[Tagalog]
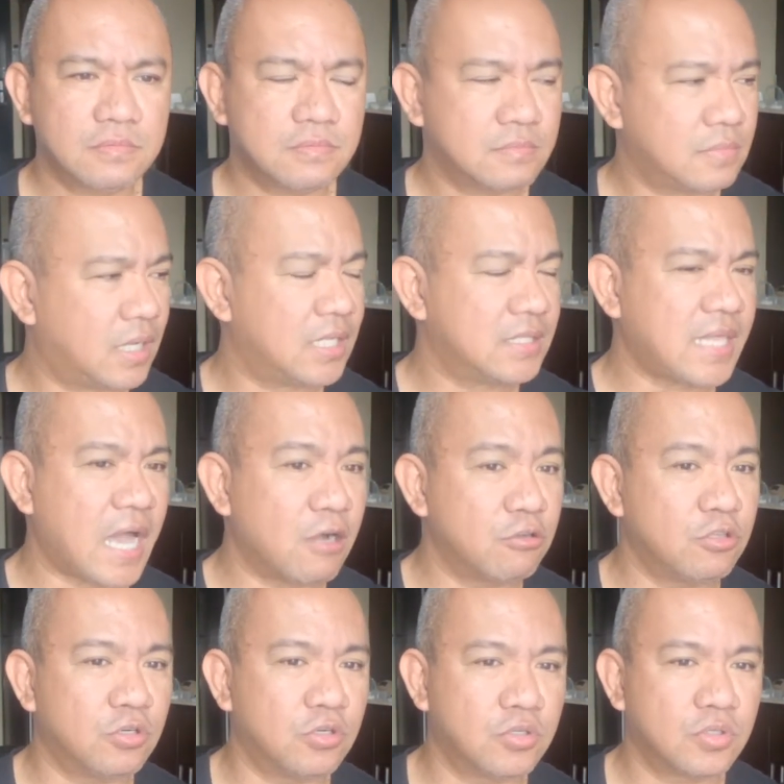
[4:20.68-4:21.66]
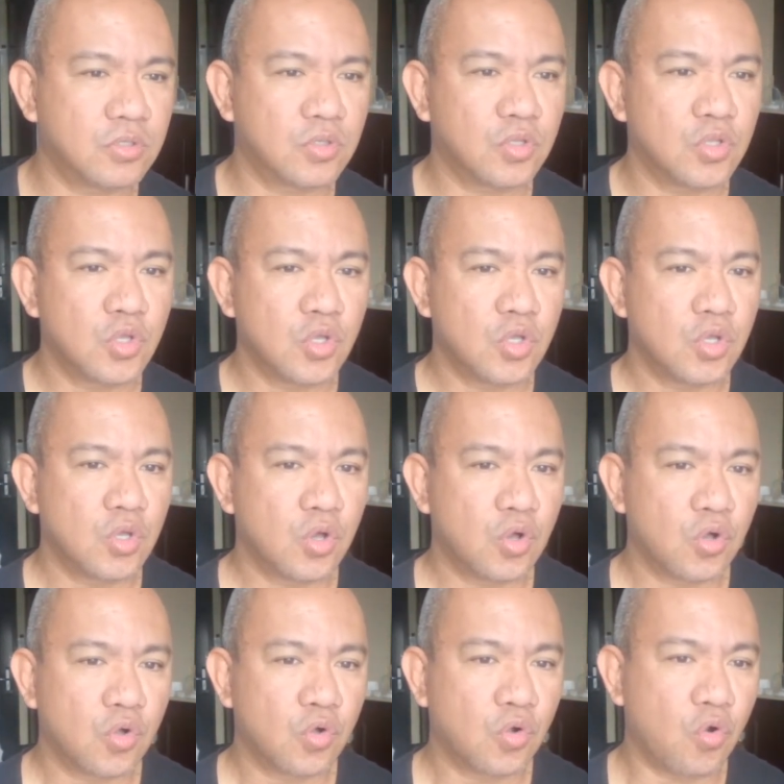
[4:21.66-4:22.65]
mga tao doon,
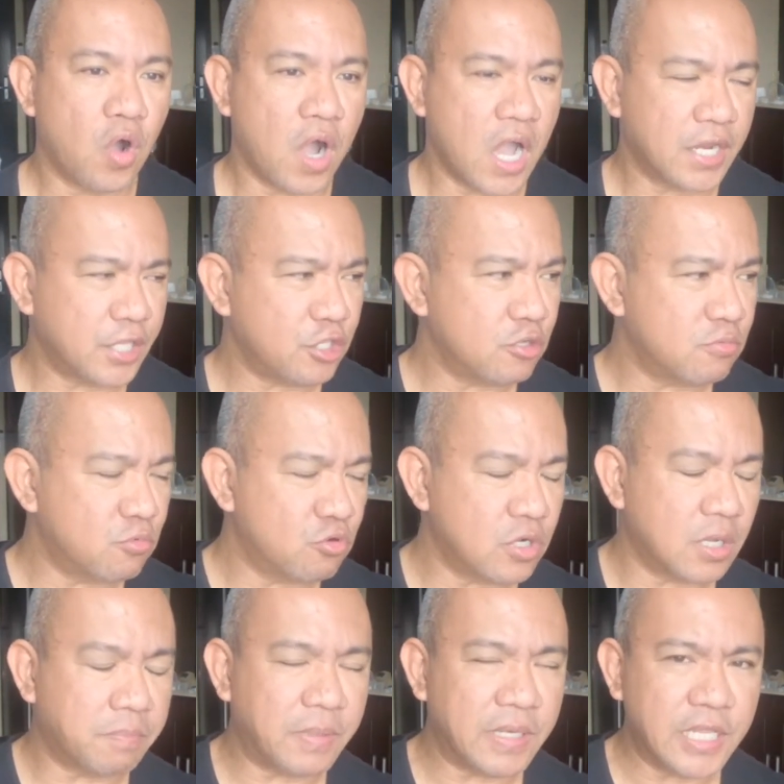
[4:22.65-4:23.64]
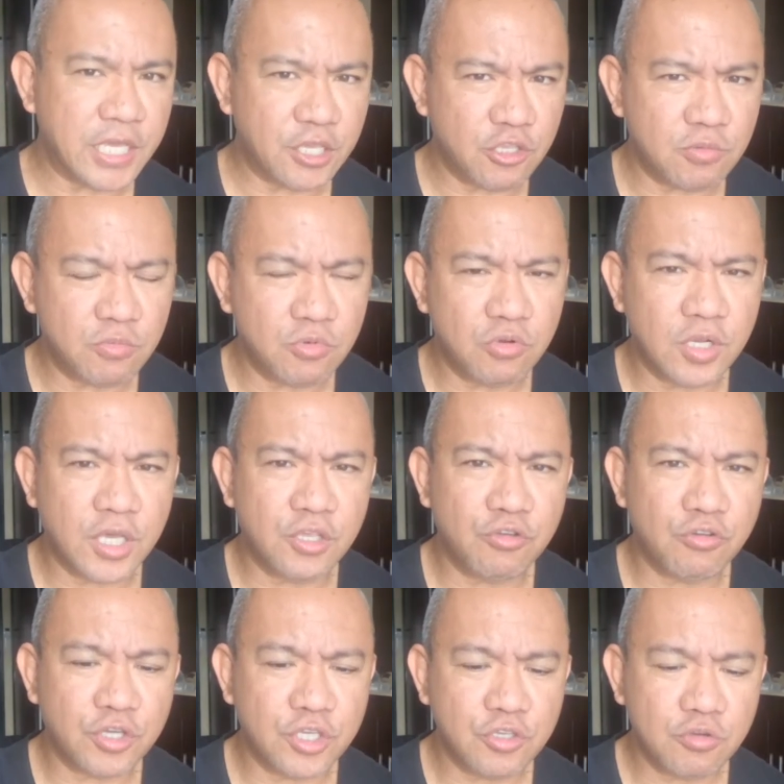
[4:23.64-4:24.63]
kuhanin nyo muna, piliin nyo muna
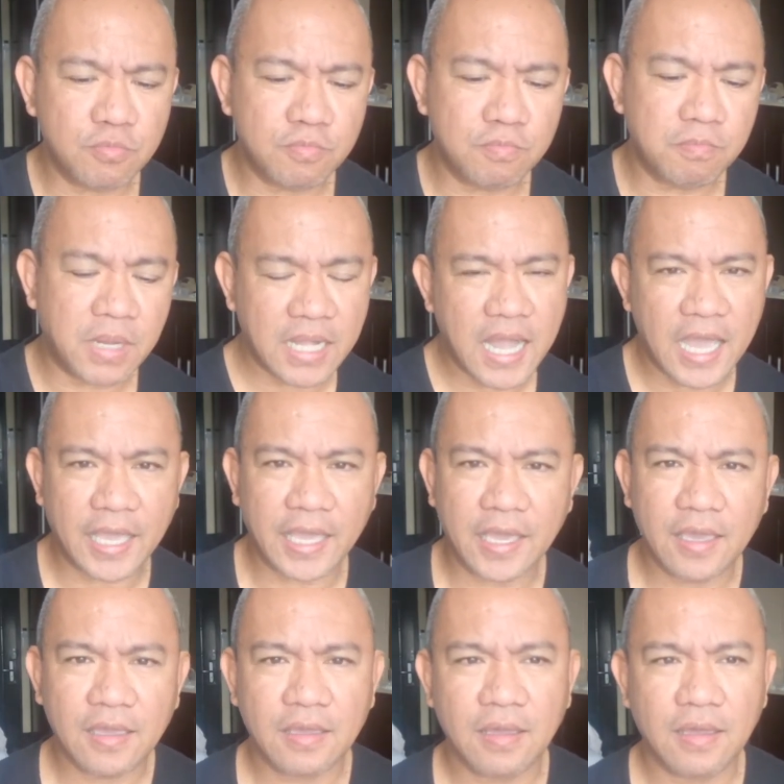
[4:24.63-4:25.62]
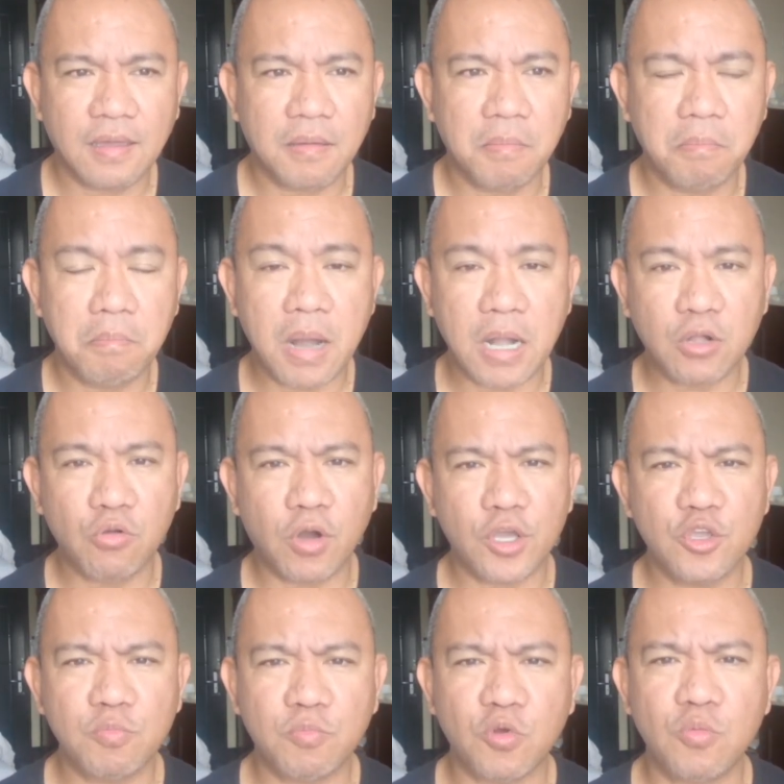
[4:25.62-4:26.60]
yung inyong bagahe bago
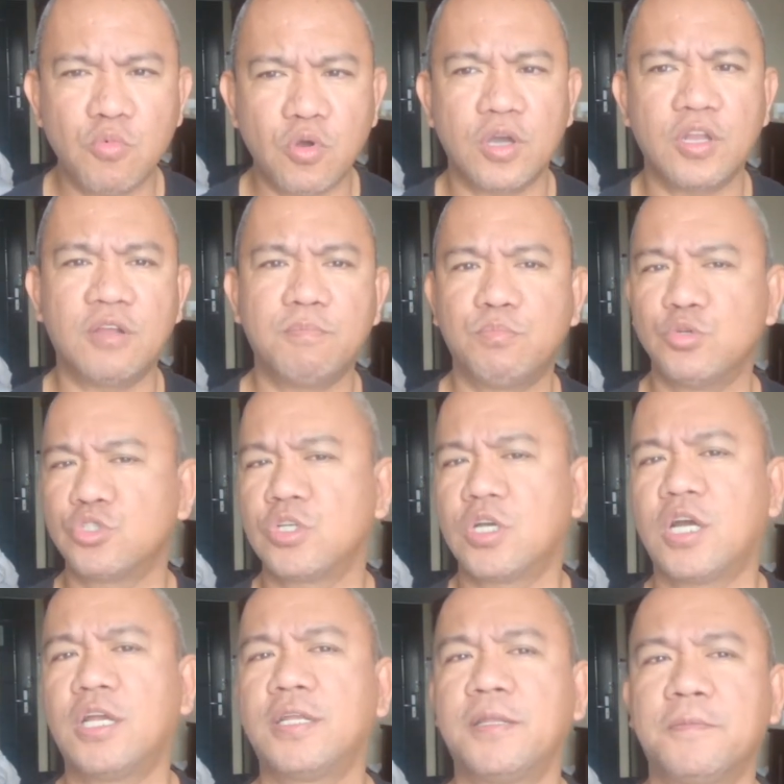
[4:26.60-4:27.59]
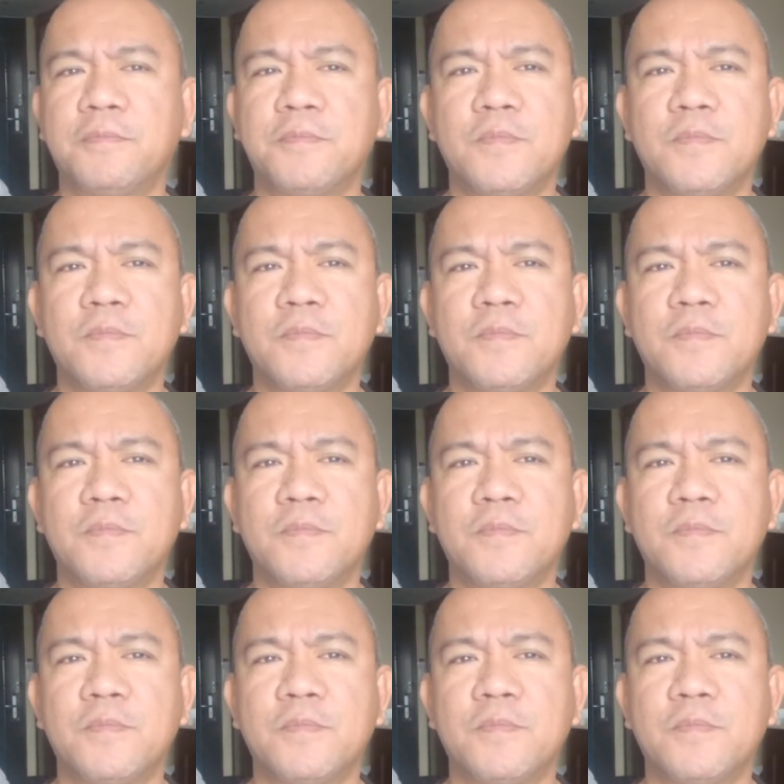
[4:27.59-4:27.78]
kayong kumuha ng postcard.